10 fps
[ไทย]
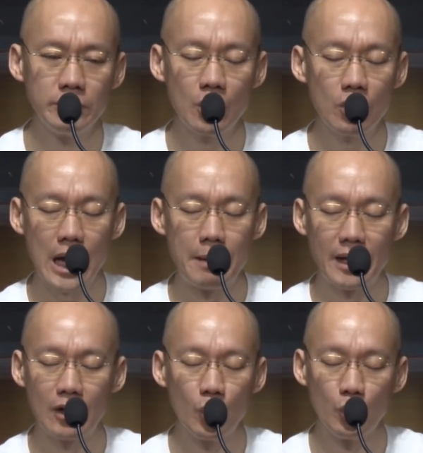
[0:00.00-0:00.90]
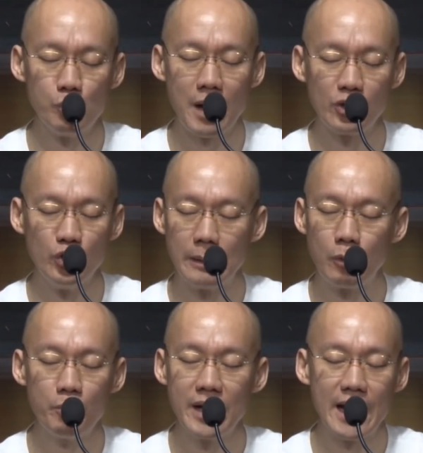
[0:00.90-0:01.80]
ไม่ต้องการปรากฏอุบัติอยู่ใน
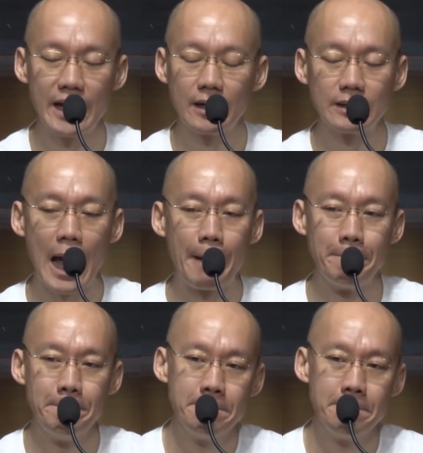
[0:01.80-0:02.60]
ภพใด ๆ ก็ตาม